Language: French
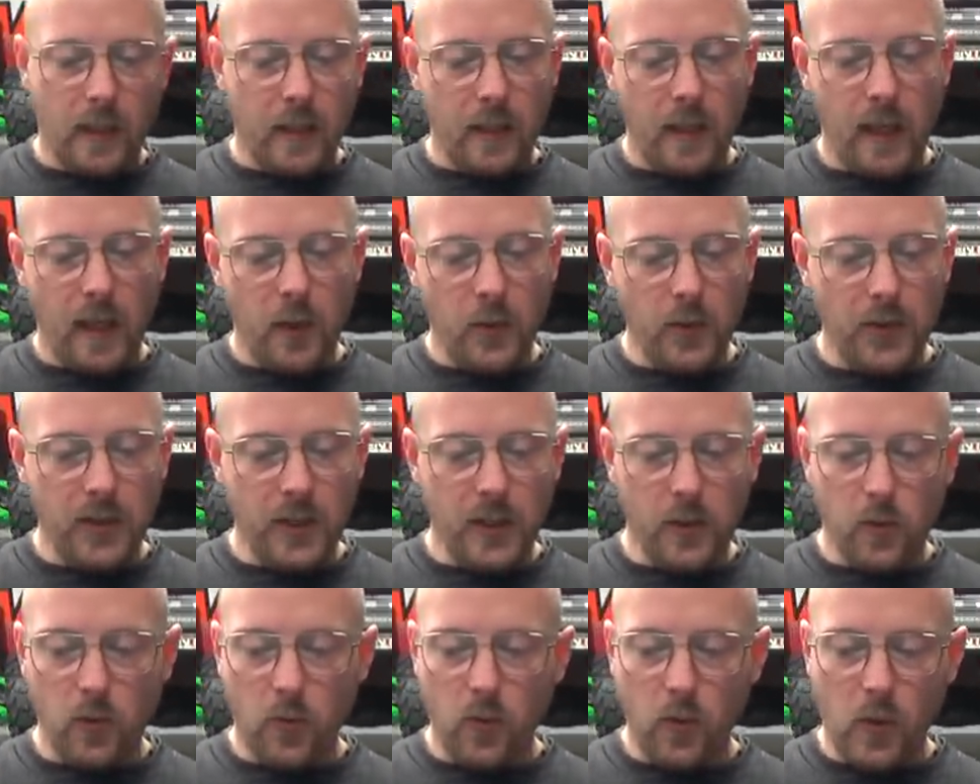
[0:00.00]
Là
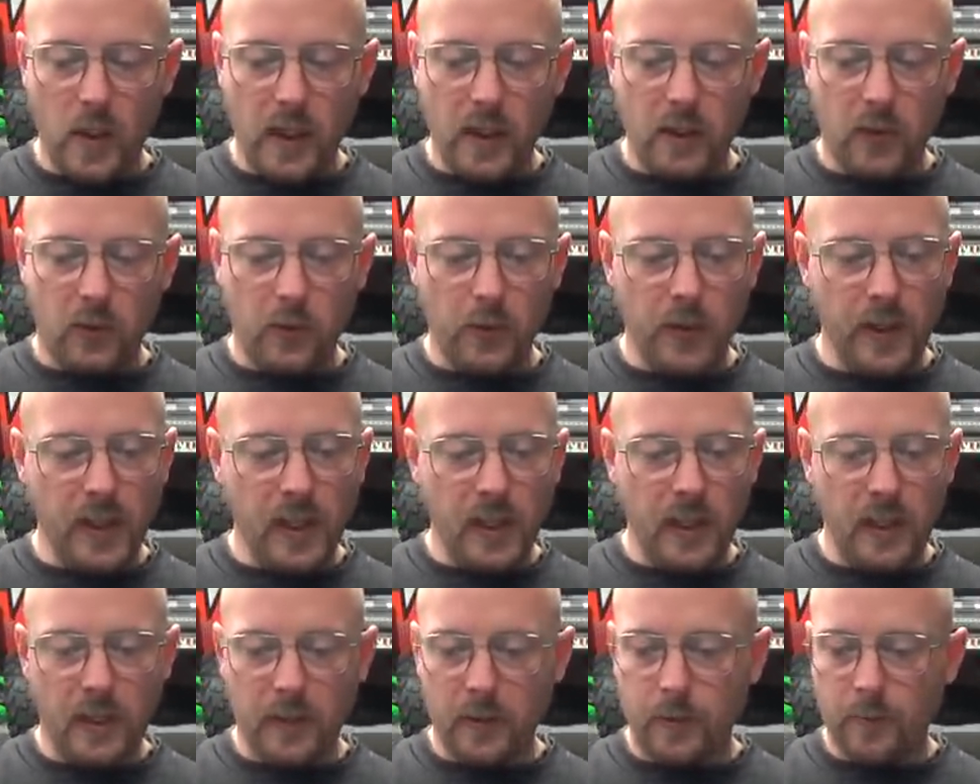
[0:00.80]
aussi, tu vois, on
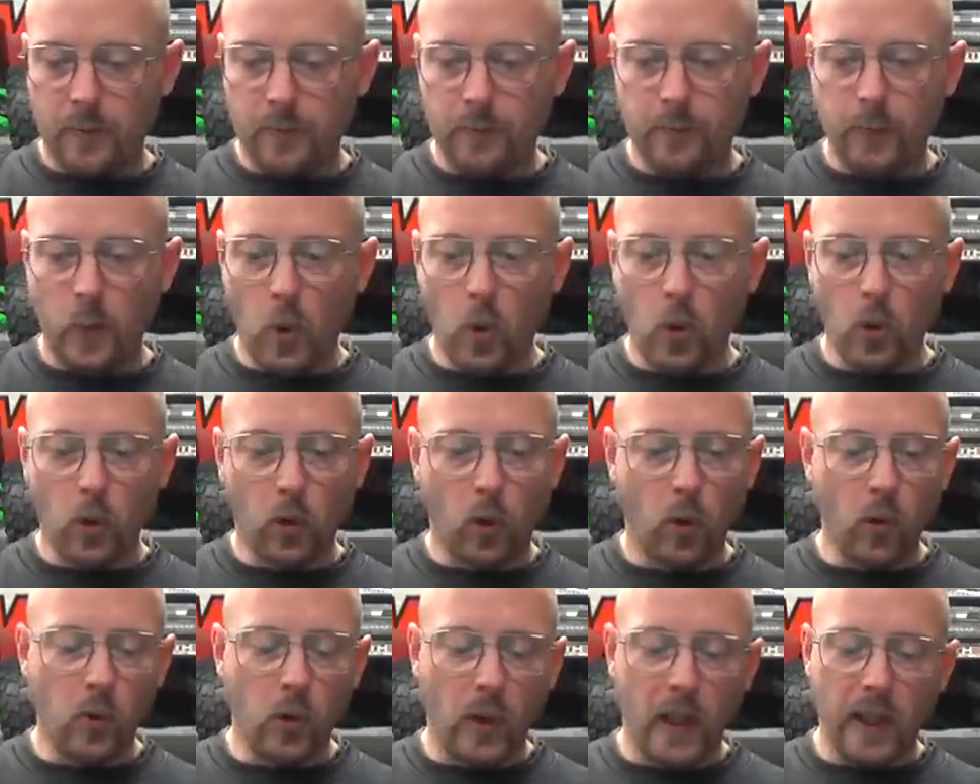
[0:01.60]
est beaucoup
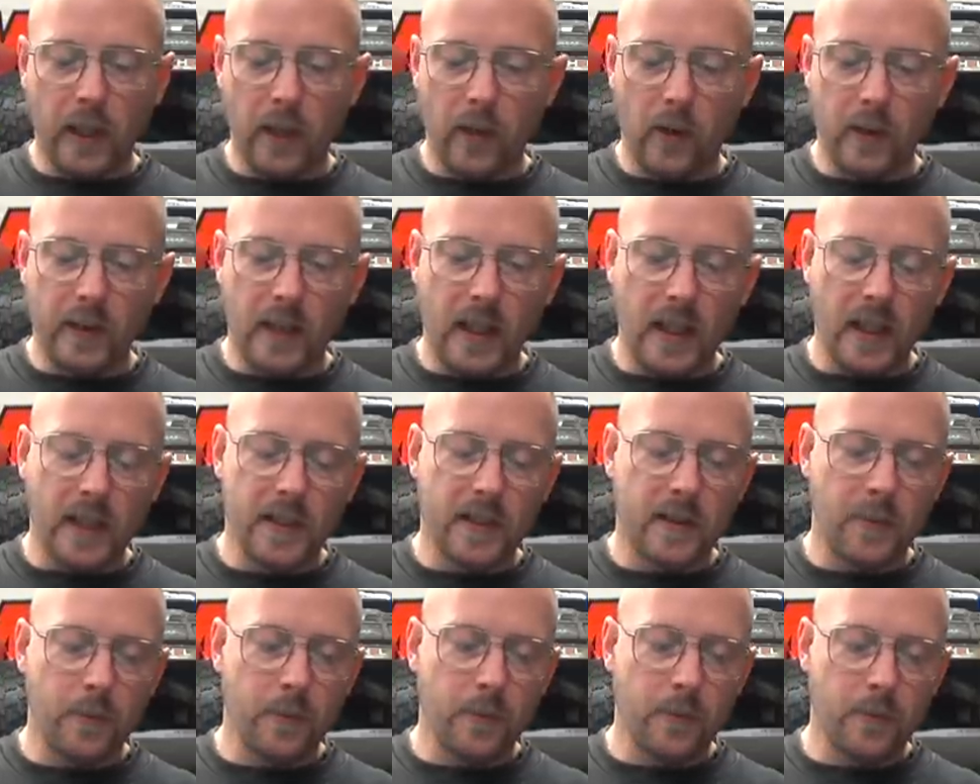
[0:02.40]
trop court avec
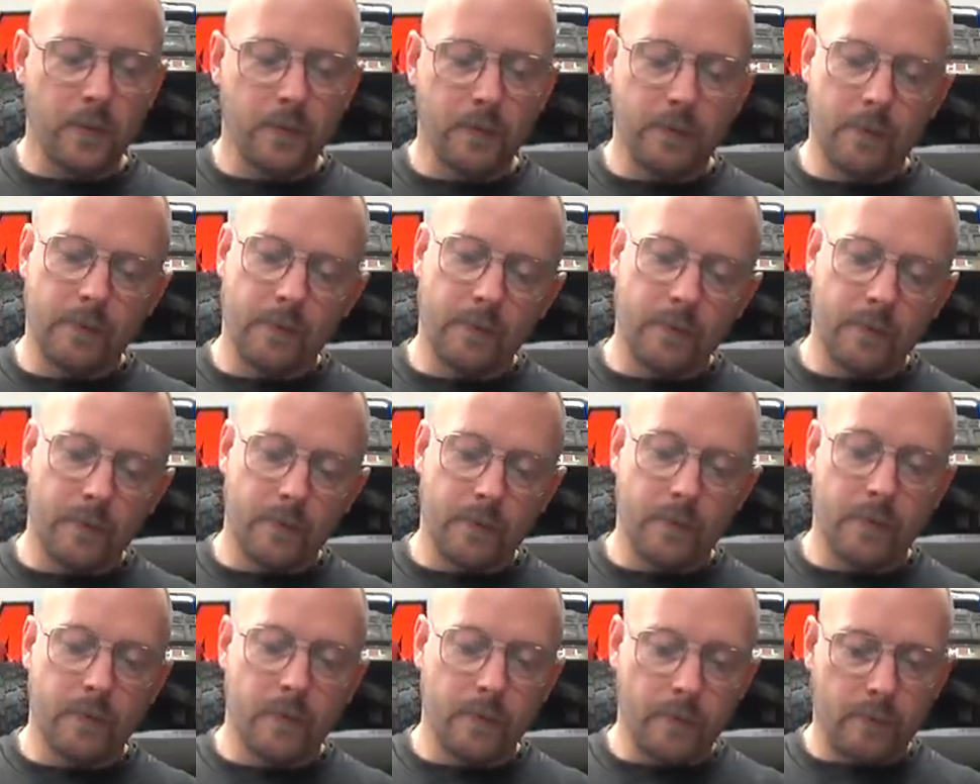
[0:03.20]
l'Anthrax
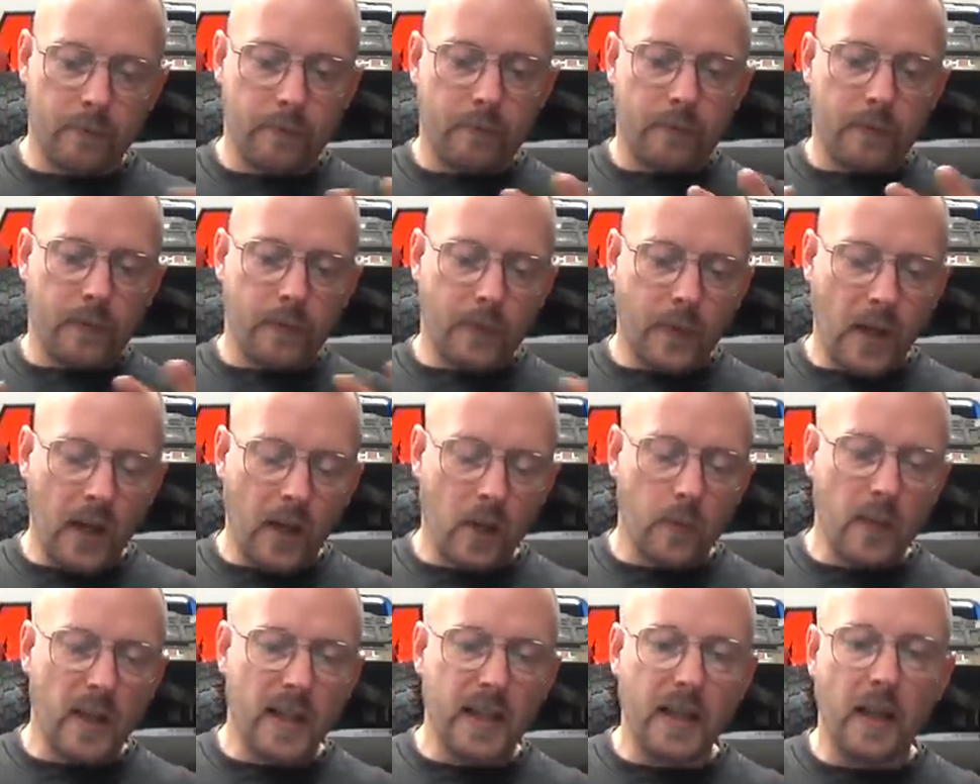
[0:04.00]
après,
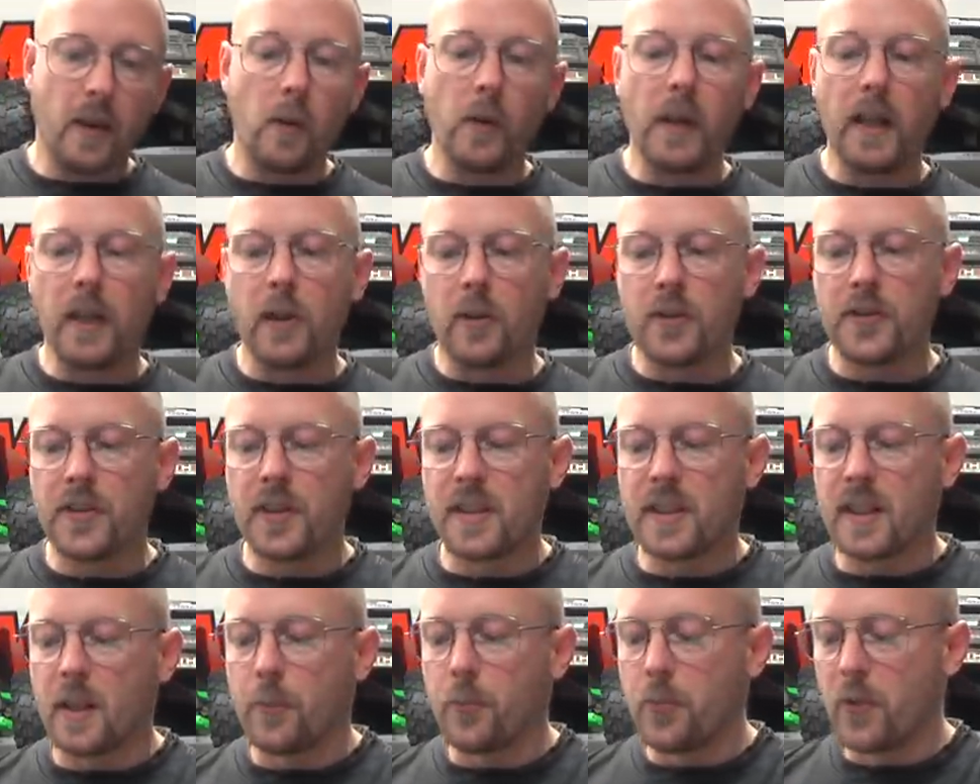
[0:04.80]
comme la carreau est
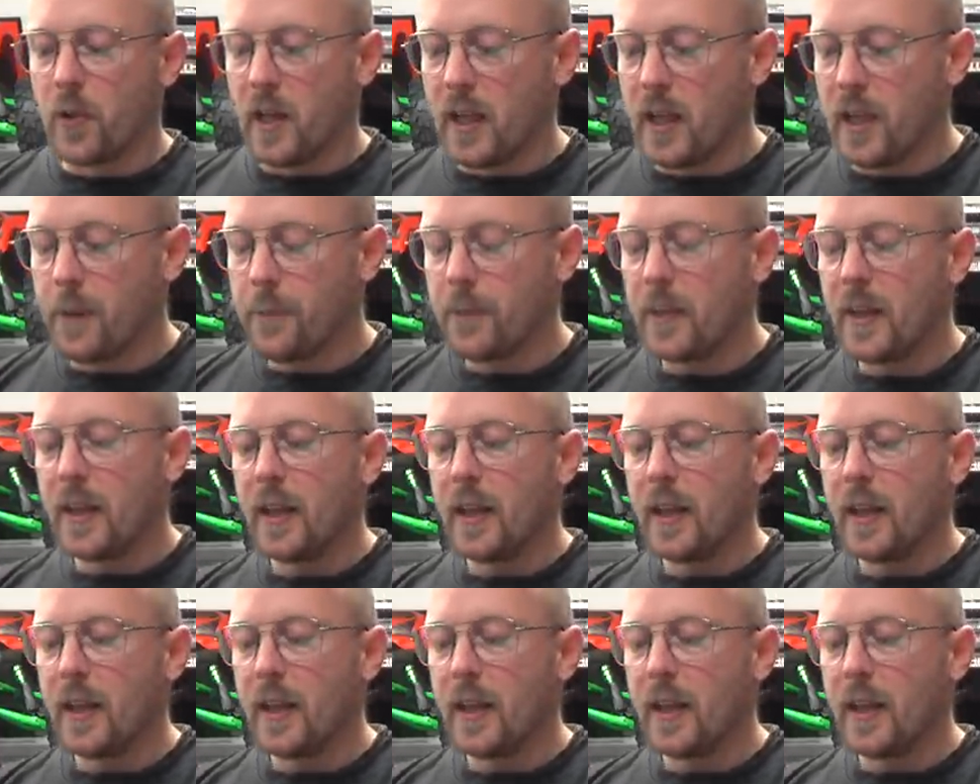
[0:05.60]
lancée, ça peut aller.